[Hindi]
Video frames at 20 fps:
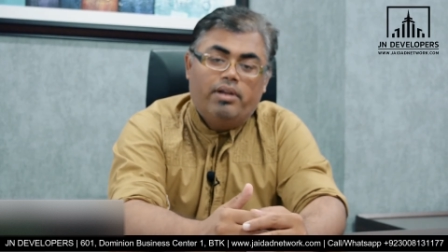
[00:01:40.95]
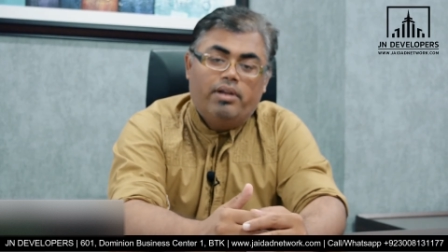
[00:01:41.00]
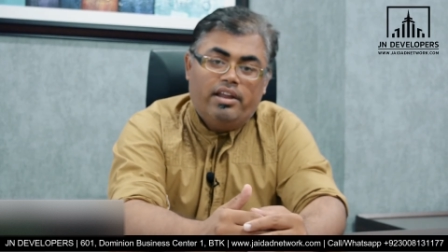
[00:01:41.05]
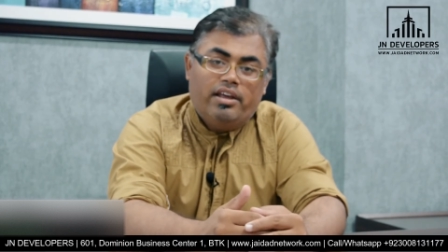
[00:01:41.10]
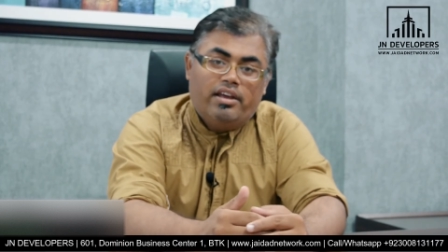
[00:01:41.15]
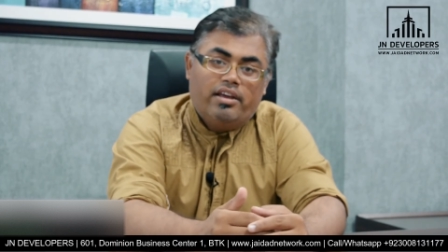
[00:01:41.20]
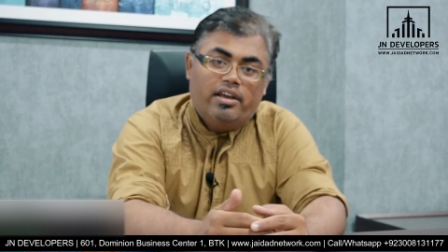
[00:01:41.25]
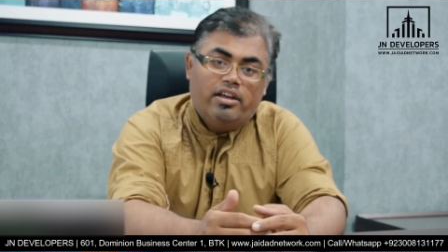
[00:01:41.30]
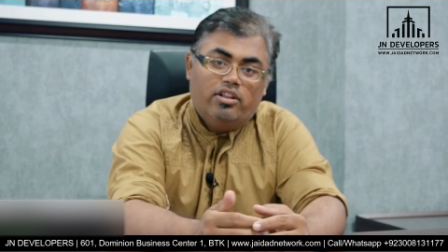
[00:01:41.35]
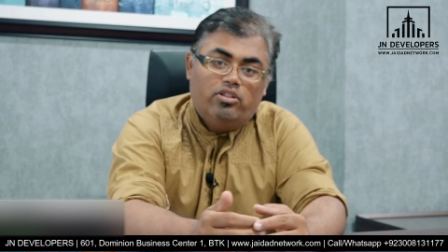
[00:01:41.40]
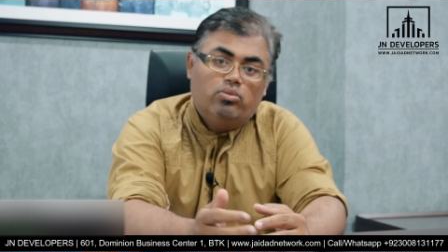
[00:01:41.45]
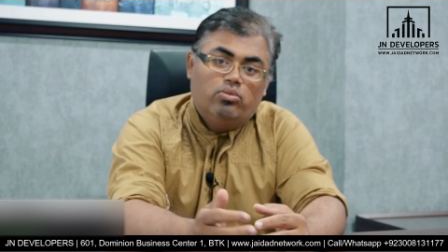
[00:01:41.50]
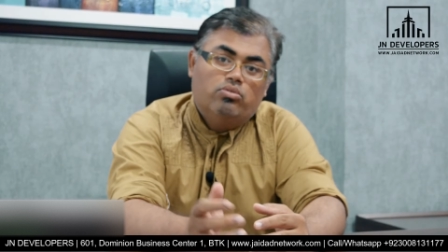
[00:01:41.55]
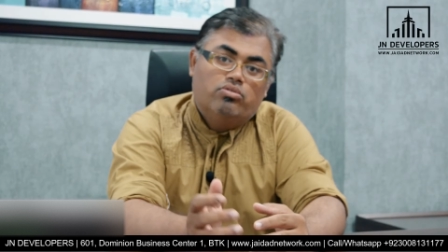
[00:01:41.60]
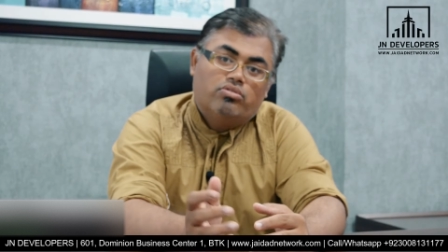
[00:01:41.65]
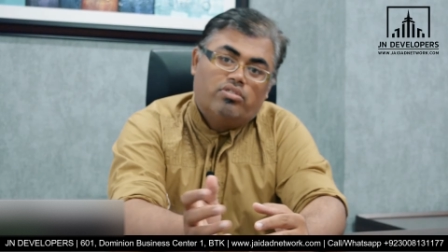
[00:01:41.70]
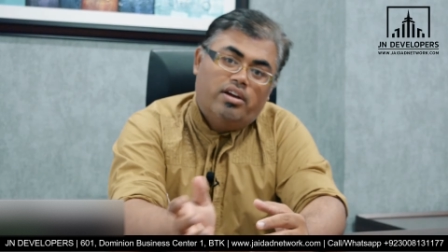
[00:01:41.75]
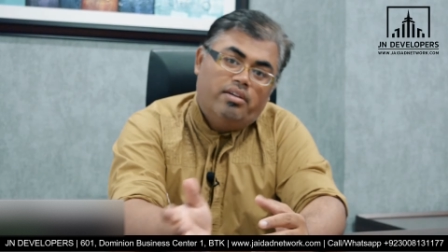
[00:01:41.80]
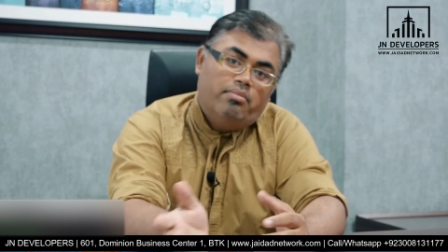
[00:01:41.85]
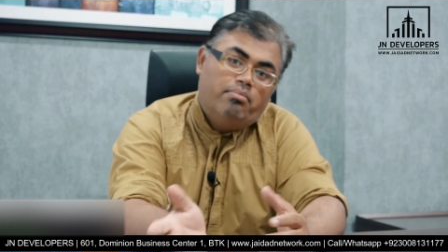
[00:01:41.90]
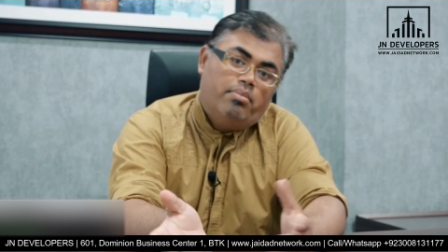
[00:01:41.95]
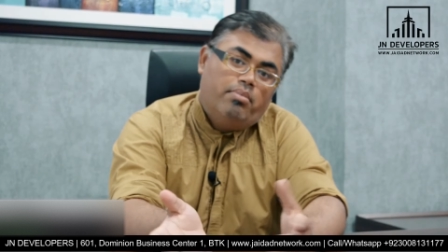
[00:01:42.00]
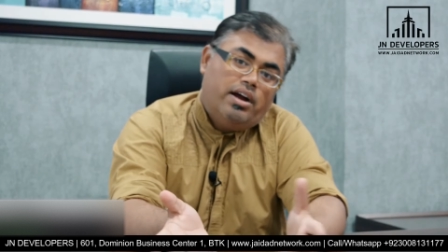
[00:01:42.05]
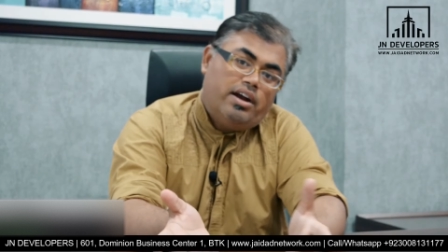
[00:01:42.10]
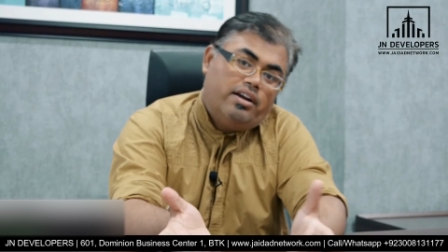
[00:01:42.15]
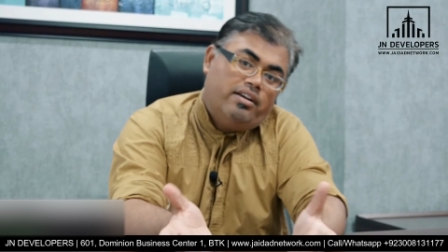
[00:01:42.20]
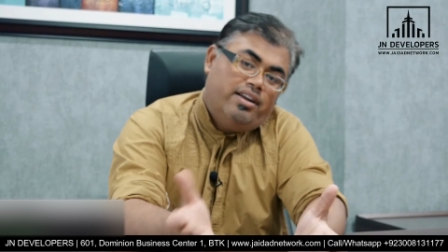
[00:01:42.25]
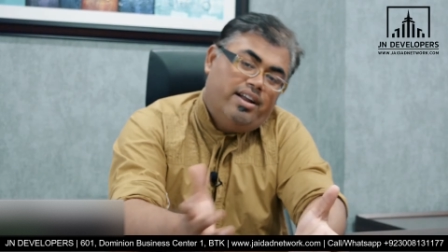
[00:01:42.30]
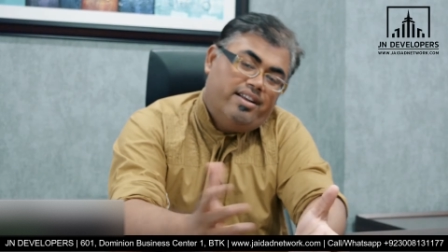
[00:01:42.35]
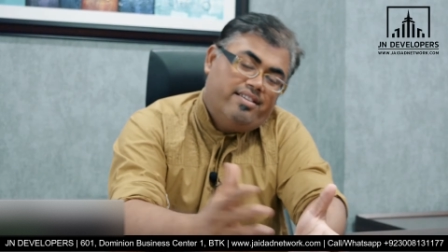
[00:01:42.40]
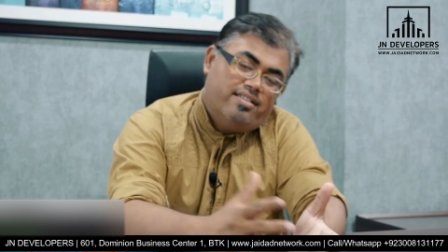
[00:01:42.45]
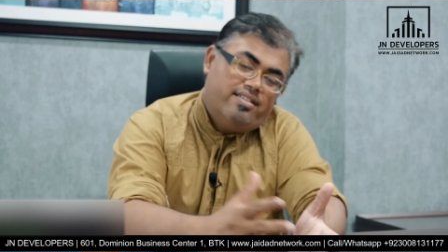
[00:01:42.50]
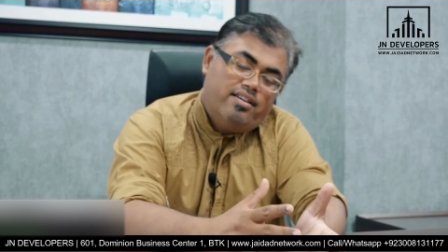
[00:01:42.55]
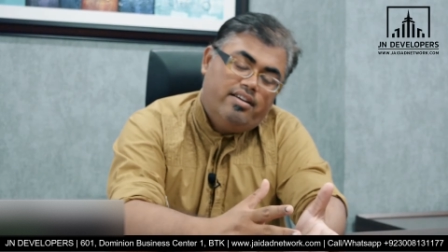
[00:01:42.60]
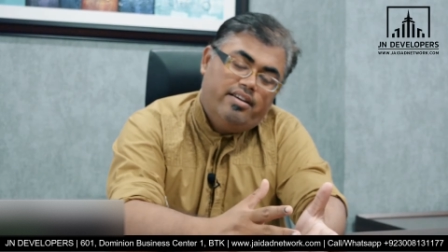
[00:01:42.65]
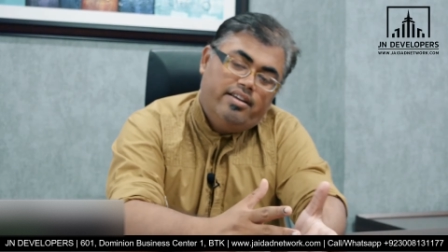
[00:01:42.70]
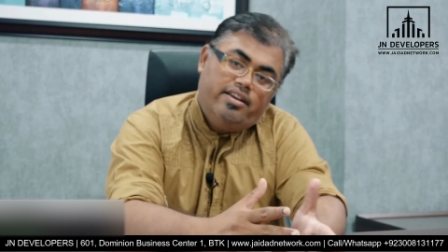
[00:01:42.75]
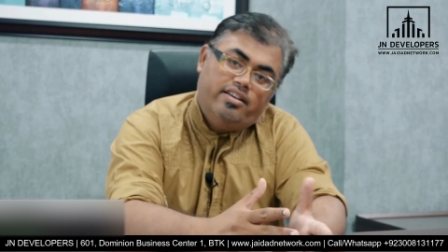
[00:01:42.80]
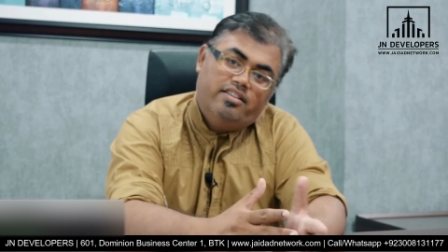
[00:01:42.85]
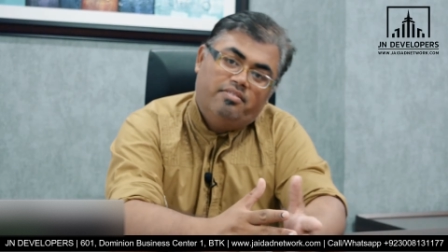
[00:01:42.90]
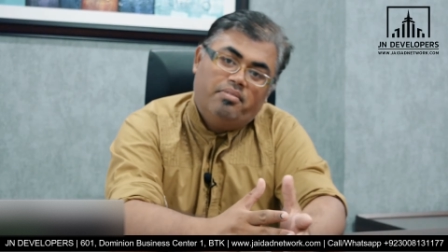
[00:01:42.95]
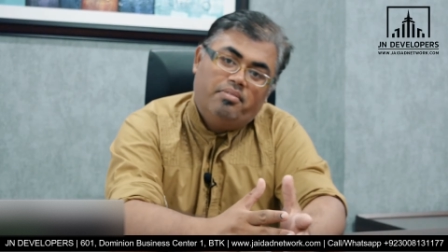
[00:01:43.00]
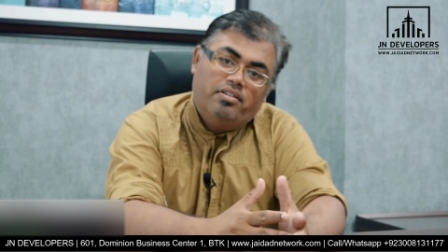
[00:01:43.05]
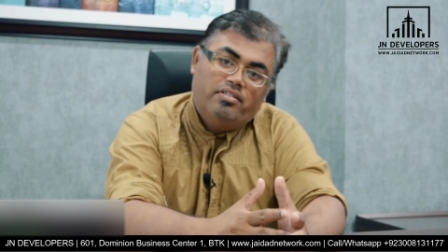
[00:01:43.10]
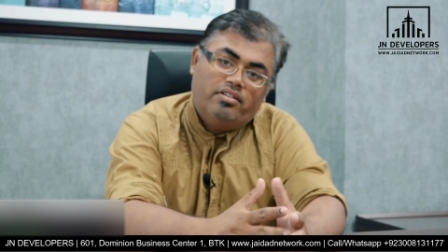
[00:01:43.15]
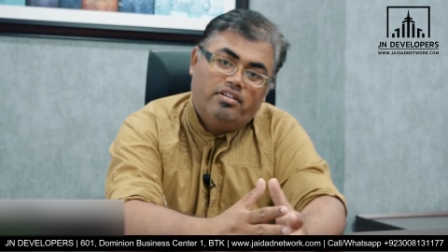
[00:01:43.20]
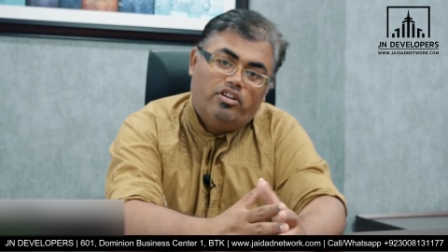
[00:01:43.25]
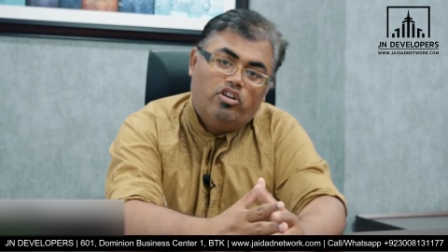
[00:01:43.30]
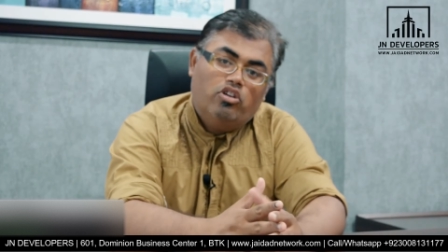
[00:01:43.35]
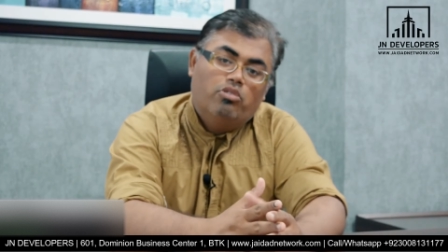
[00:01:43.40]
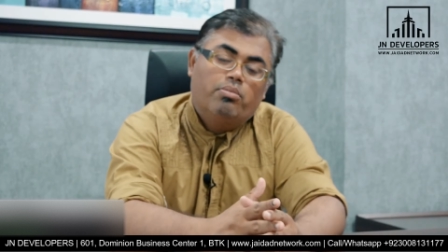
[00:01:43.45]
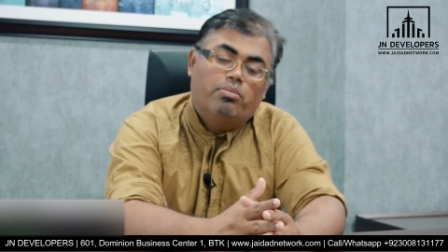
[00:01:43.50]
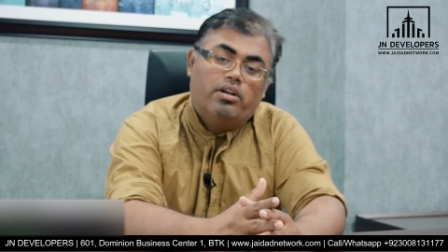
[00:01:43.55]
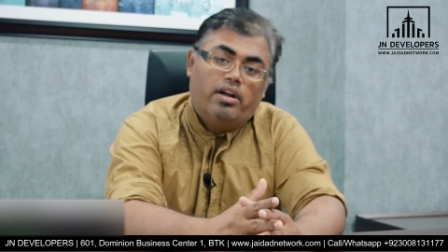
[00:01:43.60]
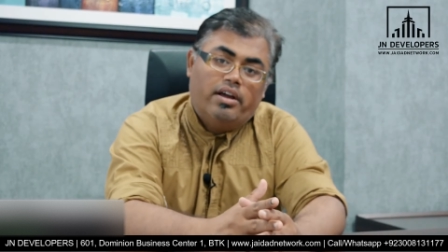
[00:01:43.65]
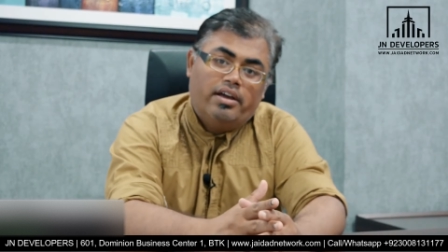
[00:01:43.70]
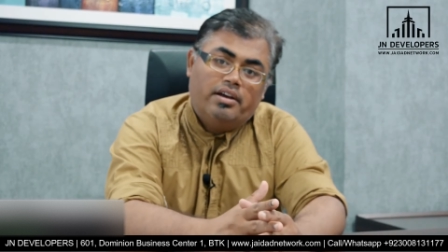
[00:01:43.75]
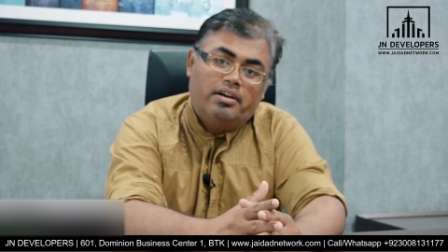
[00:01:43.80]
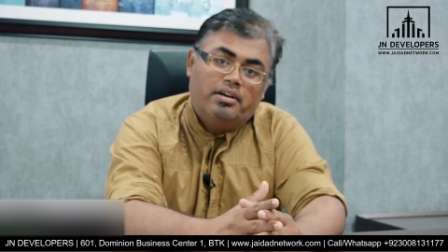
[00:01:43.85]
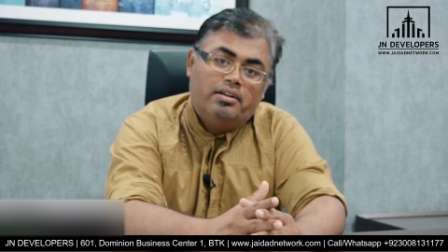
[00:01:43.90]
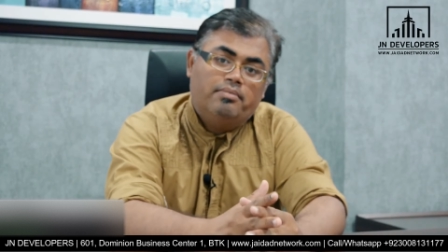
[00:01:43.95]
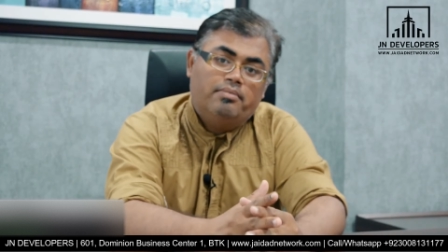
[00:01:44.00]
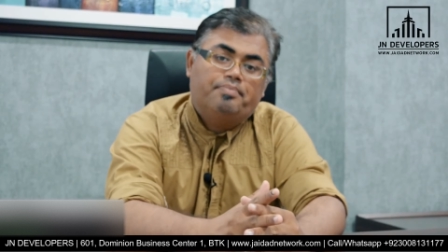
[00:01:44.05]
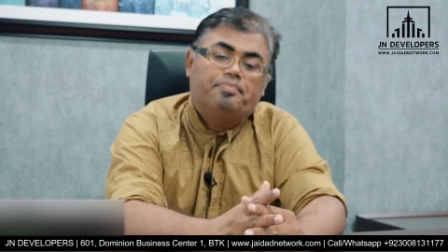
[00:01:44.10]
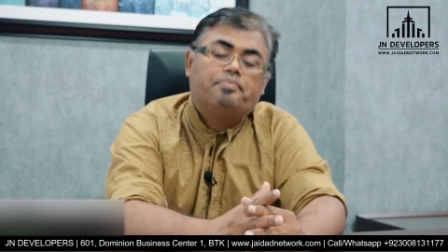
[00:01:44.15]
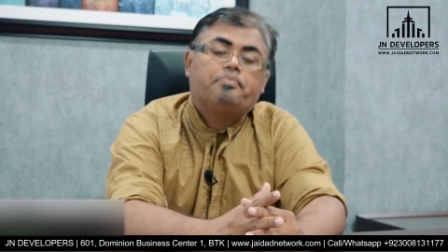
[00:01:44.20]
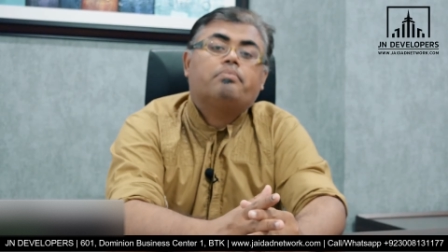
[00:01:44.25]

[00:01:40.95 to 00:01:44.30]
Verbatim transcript: बनेंगे तो उसका इम्पैक्ट नेचुरली इस प्रीसिंग के ऊपर आएगा